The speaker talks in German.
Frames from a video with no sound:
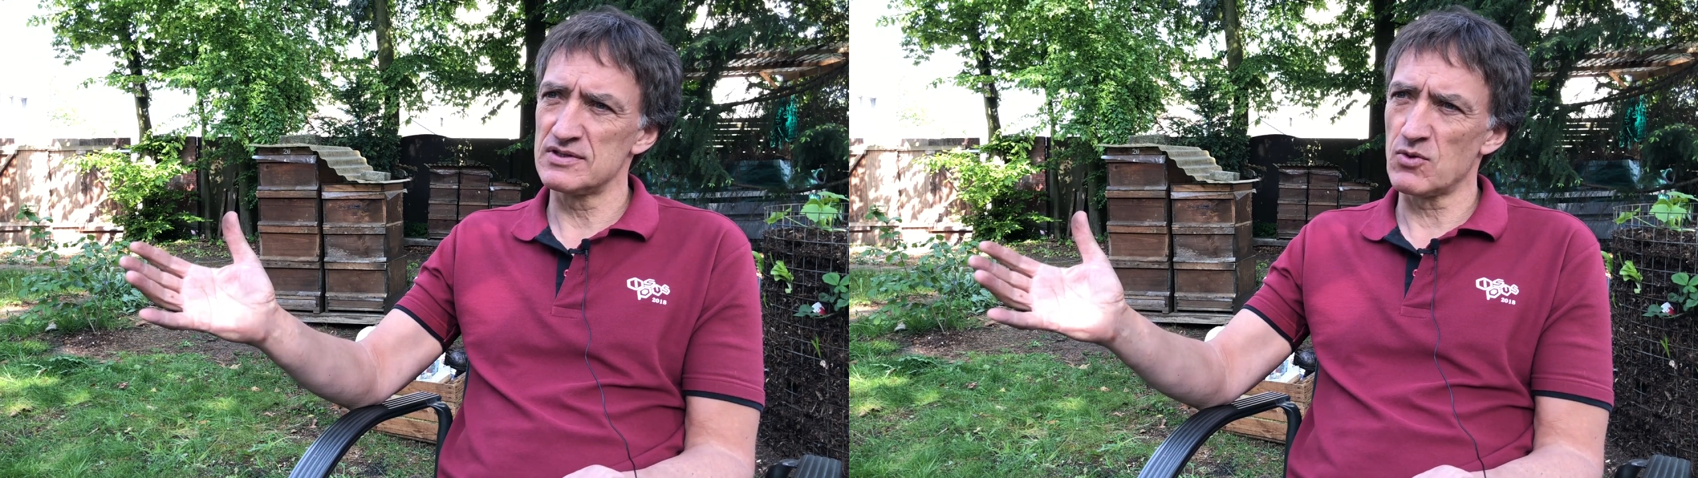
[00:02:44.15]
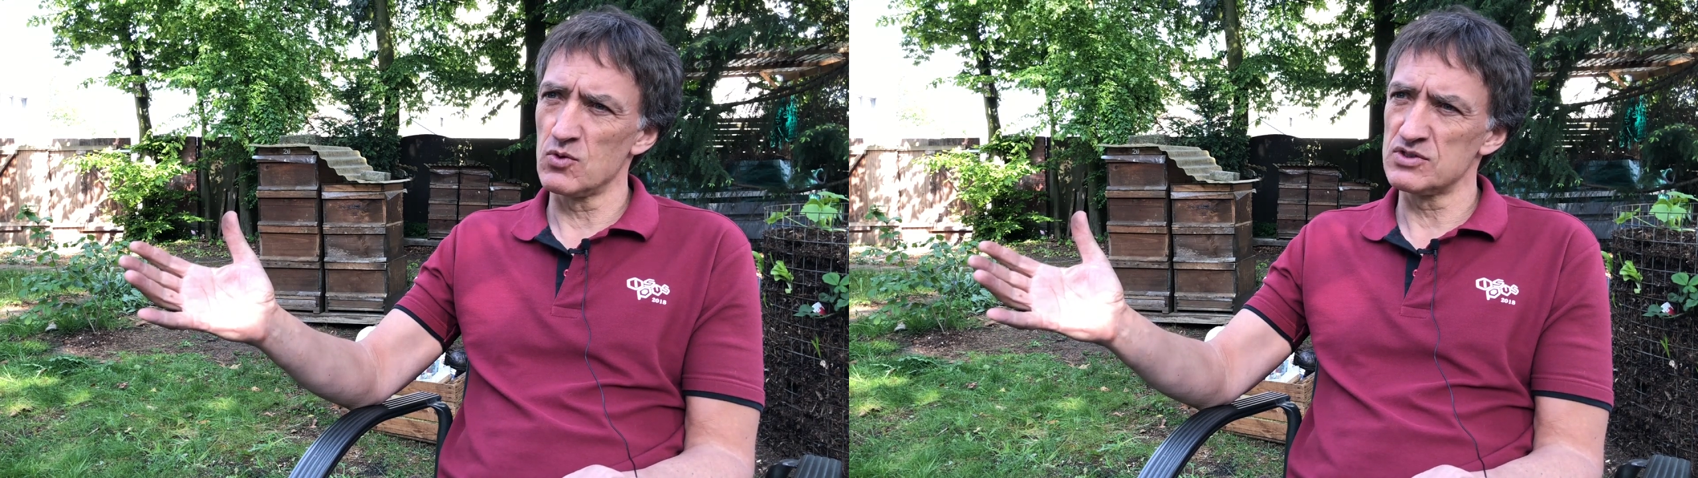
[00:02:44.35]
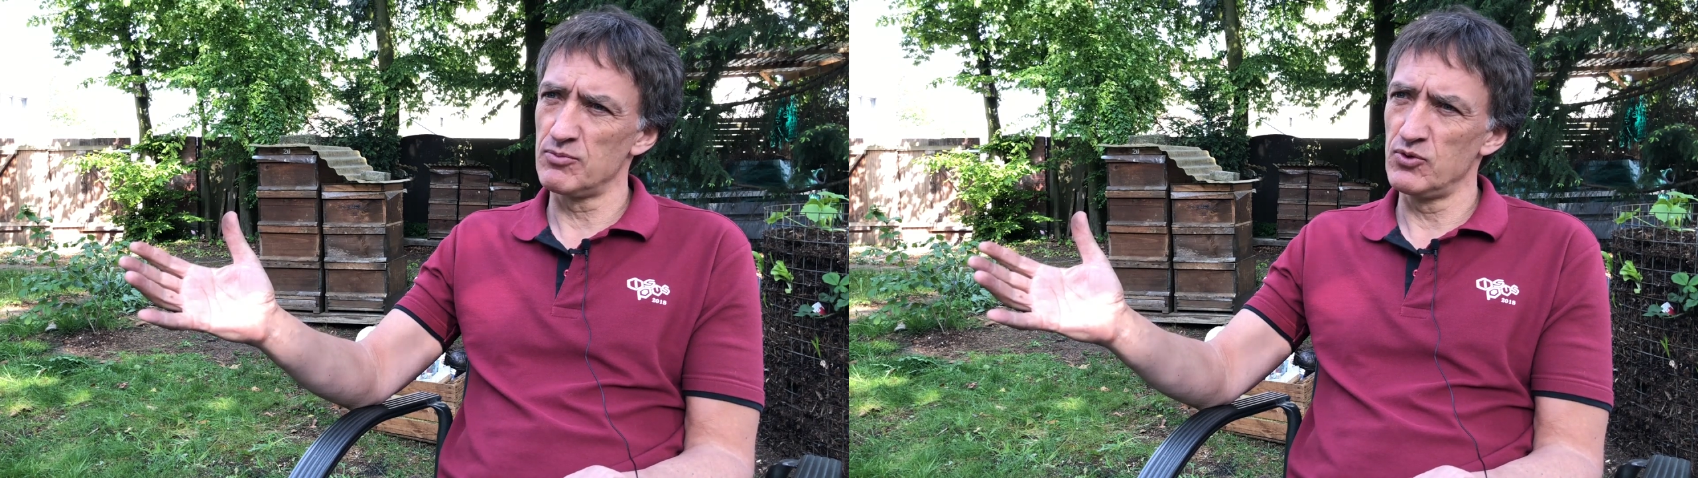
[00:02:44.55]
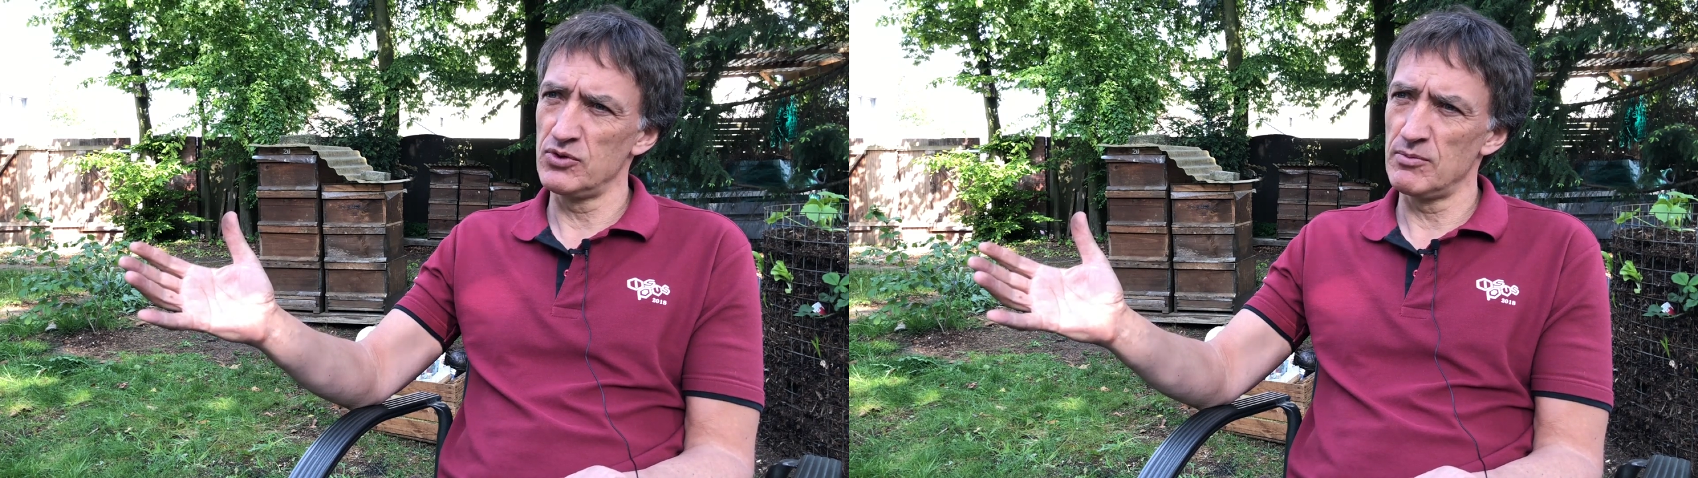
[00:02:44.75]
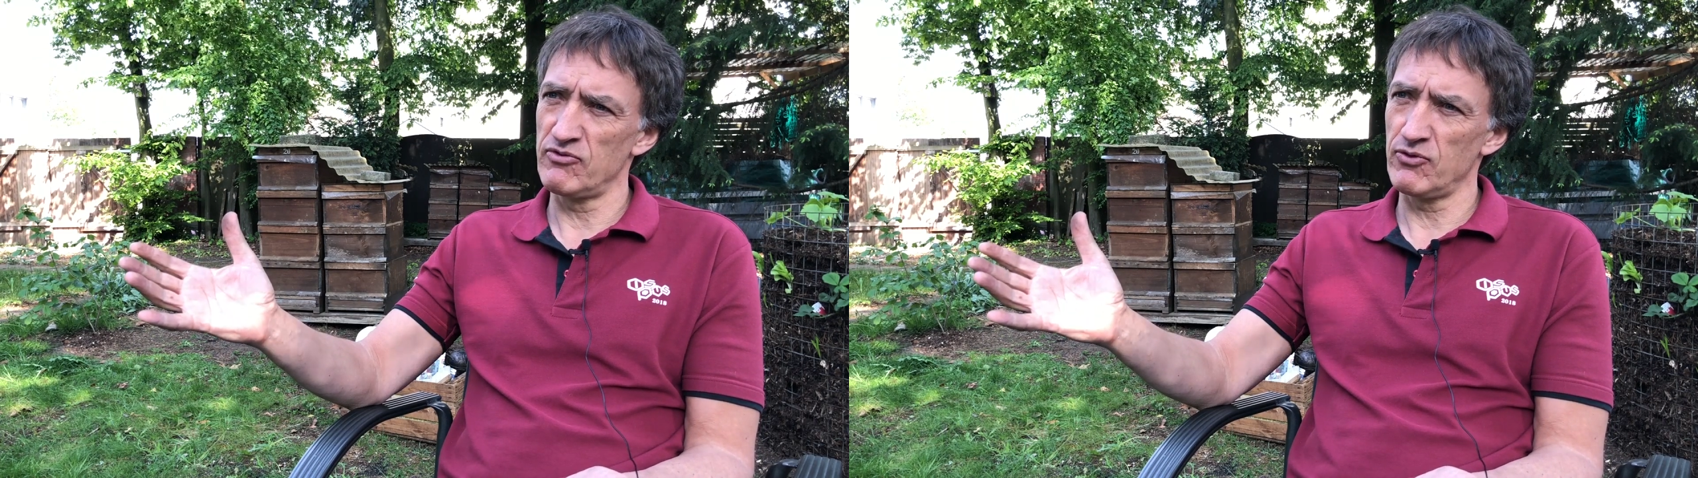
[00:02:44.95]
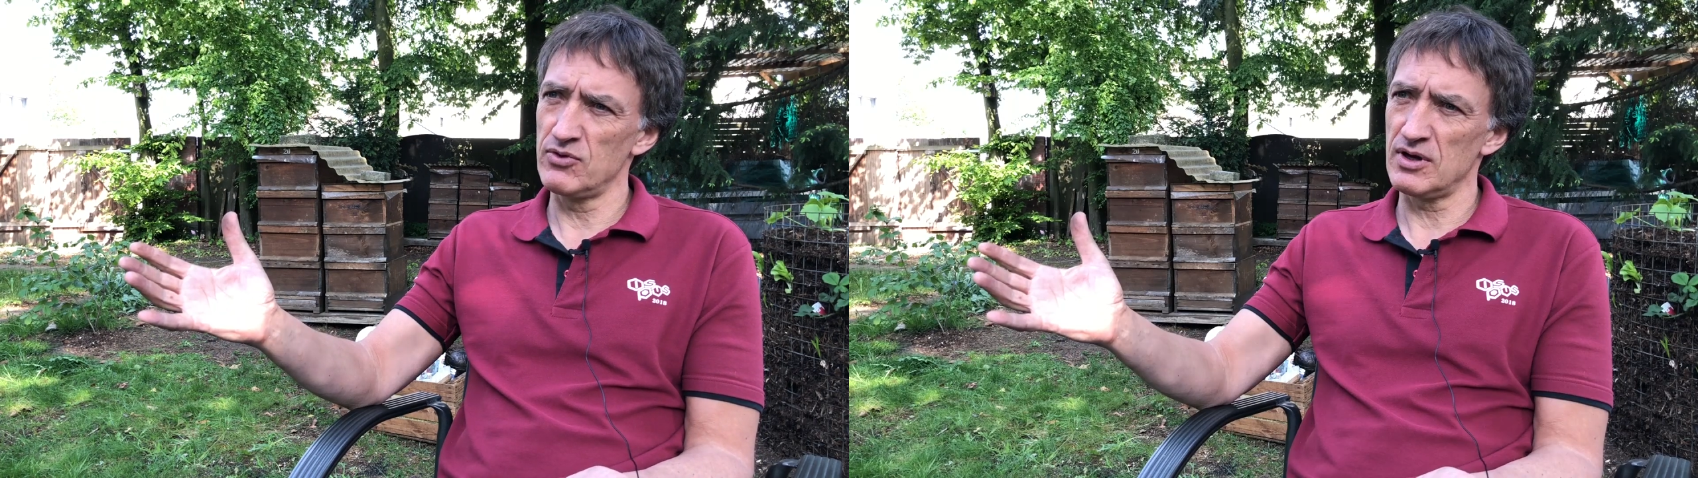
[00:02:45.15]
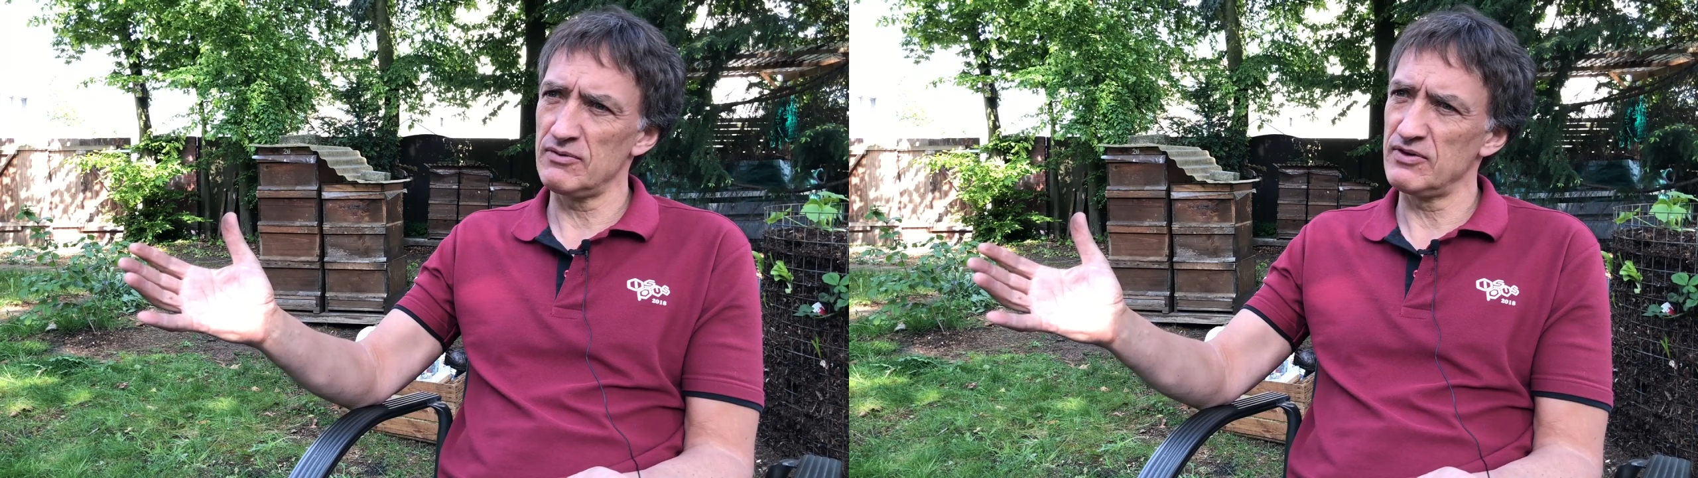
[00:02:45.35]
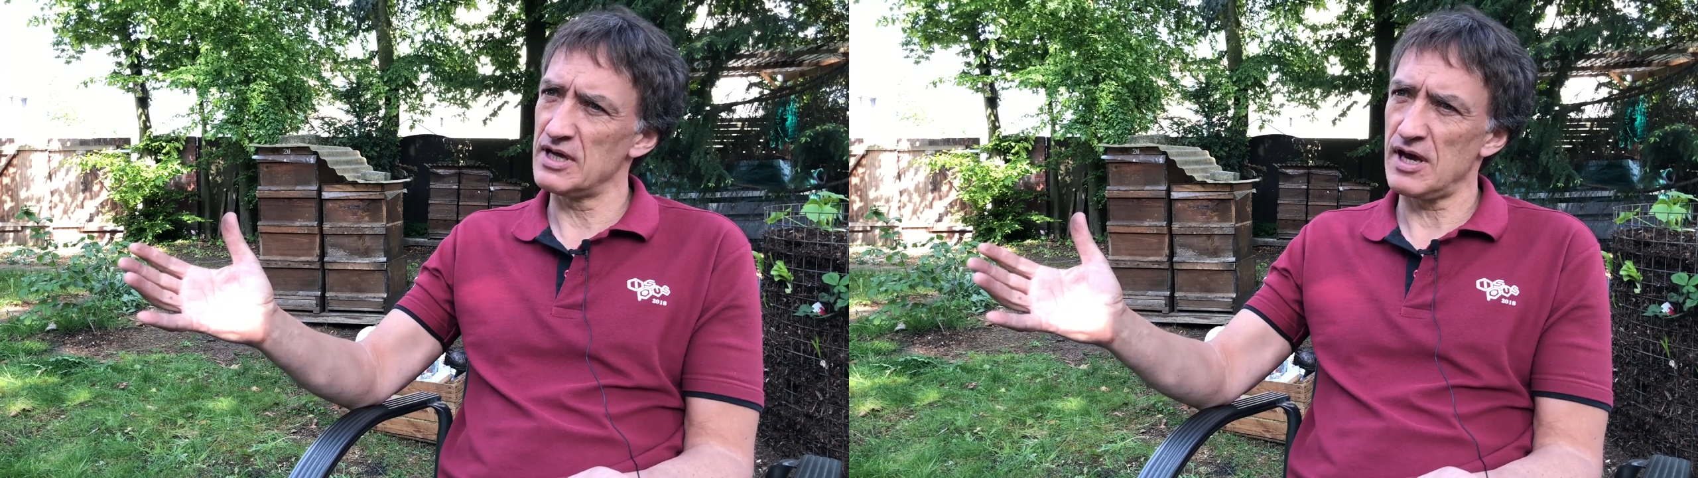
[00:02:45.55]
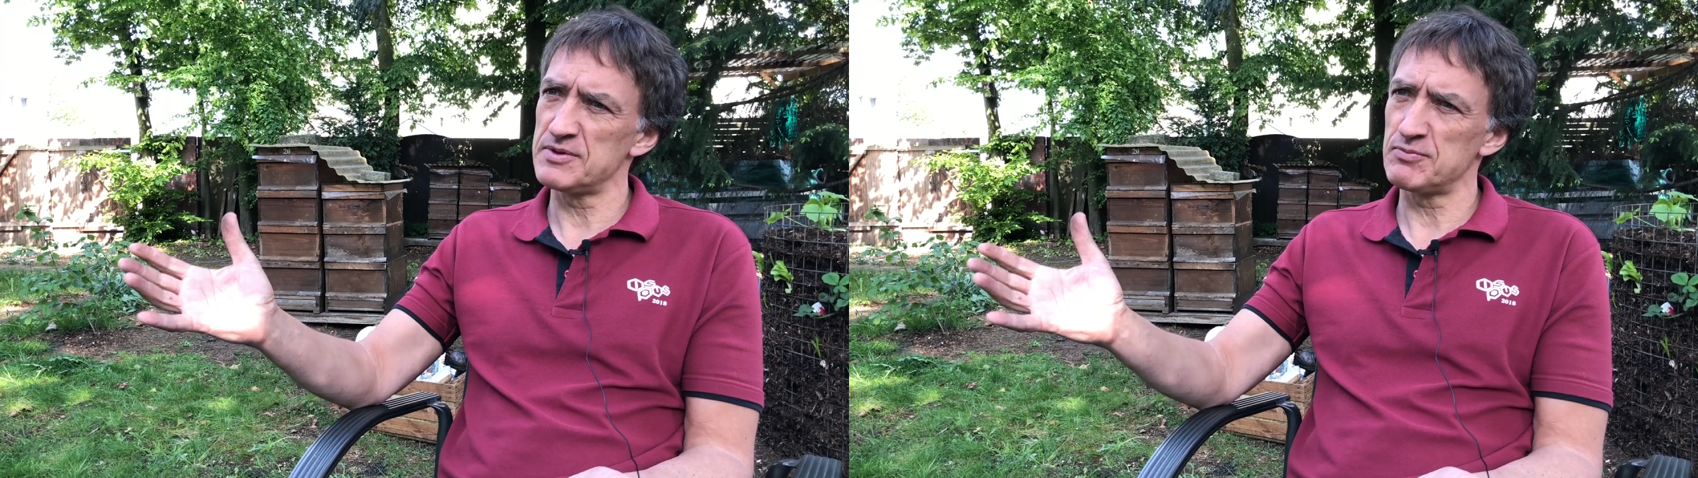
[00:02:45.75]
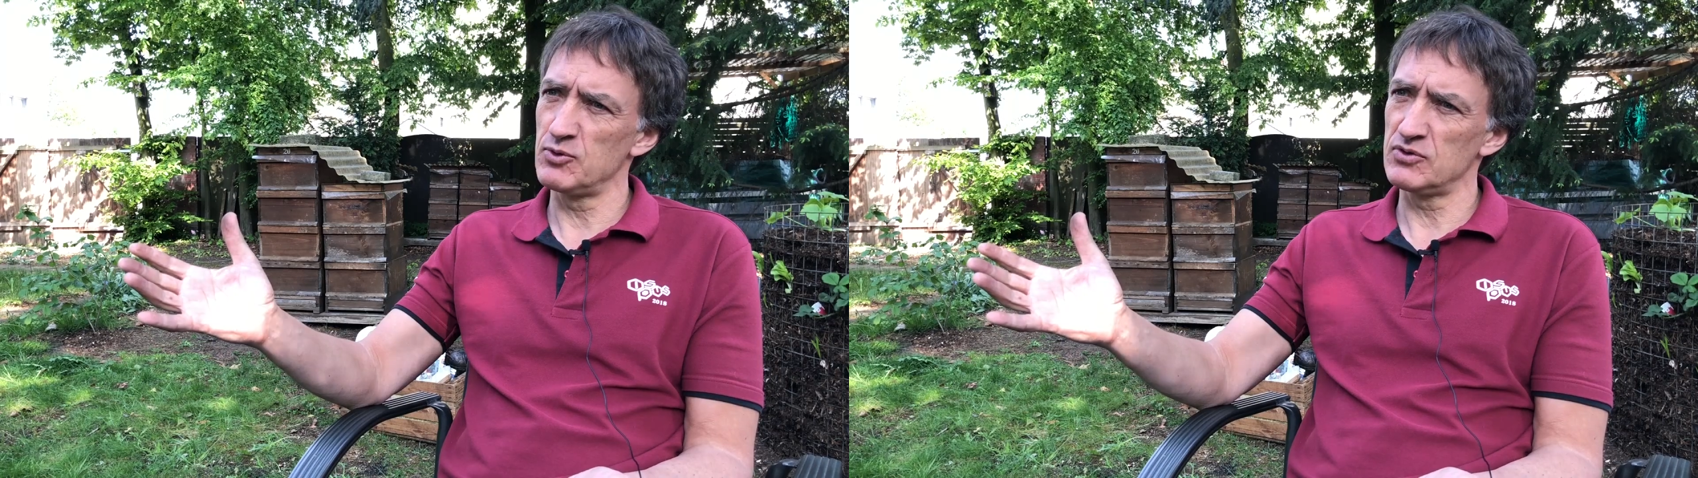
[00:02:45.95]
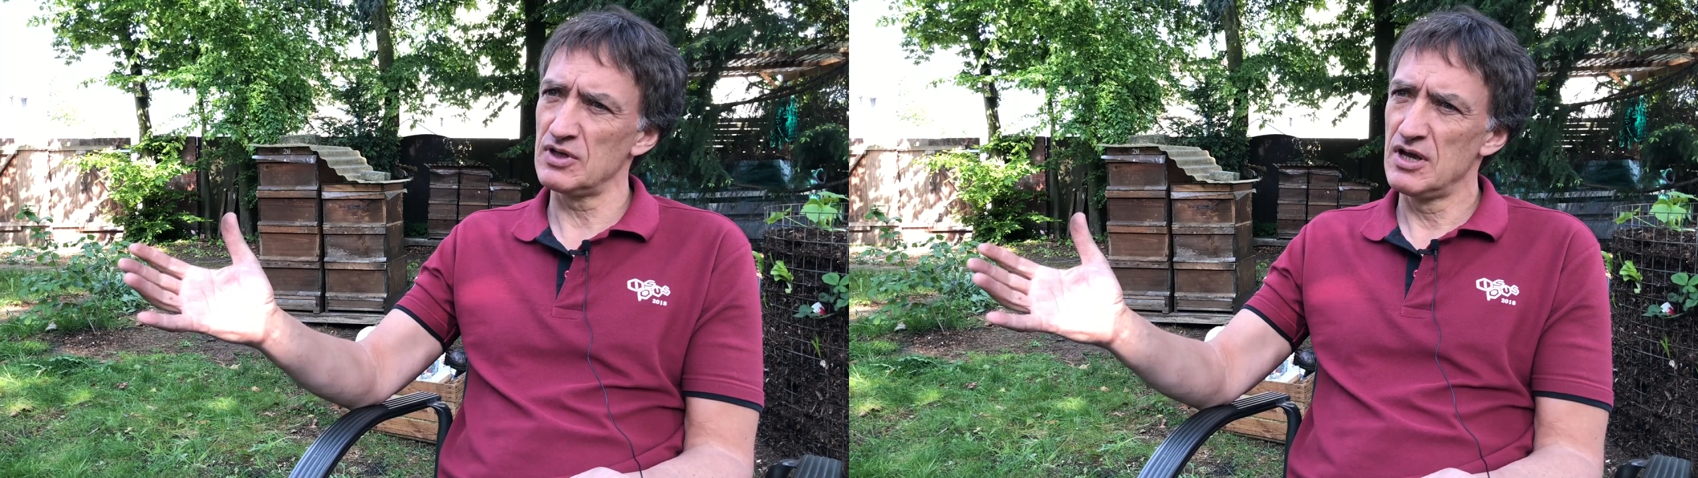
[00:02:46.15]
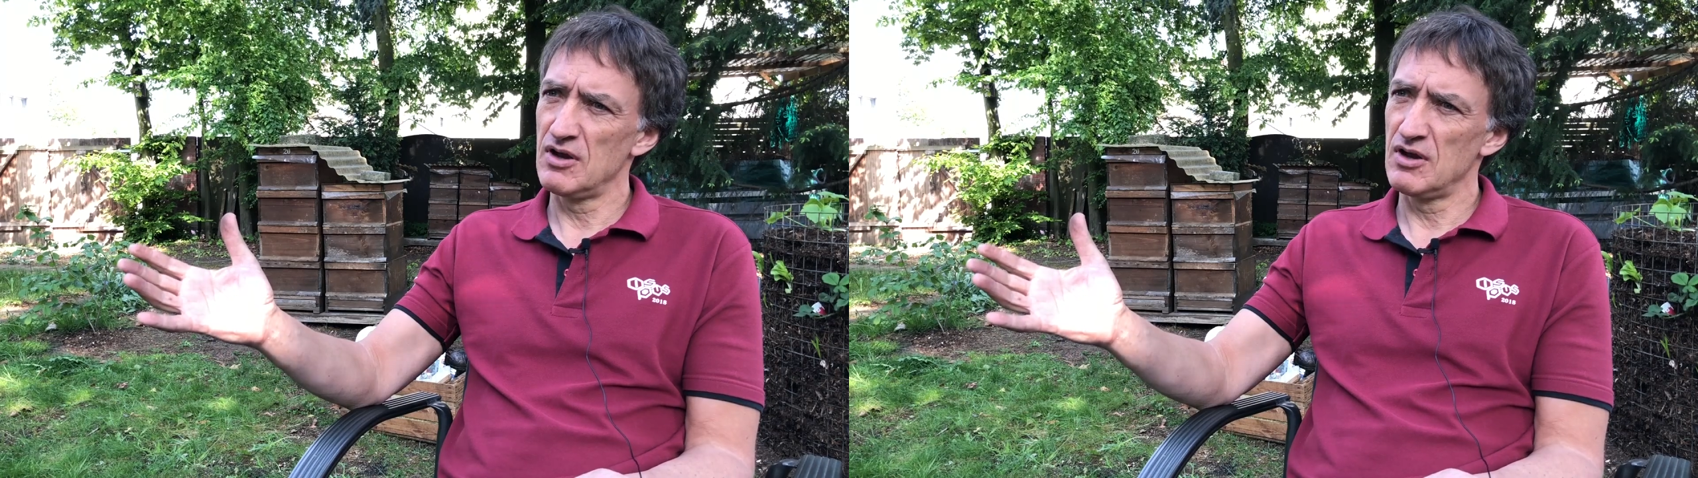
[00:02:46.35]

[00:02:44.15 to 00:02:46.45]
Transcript: das große Blühen im Frühjahr, wenn der Raps blüht,